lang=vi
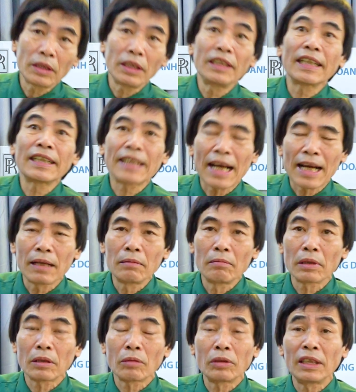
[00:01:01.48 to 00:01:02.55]
chính sách giá
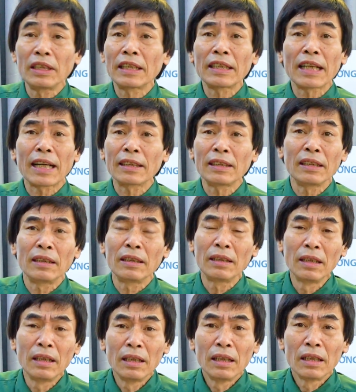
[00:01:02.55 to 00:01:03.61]
mà trong chính sách giá thì
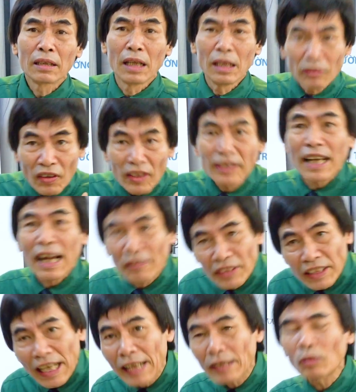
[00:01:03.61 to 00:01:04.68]
đến phần giảm
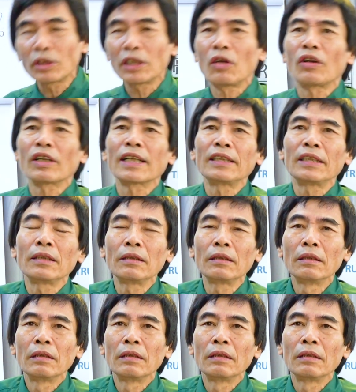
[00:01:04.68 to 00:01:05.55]
với giá tôi sẽ nói các chị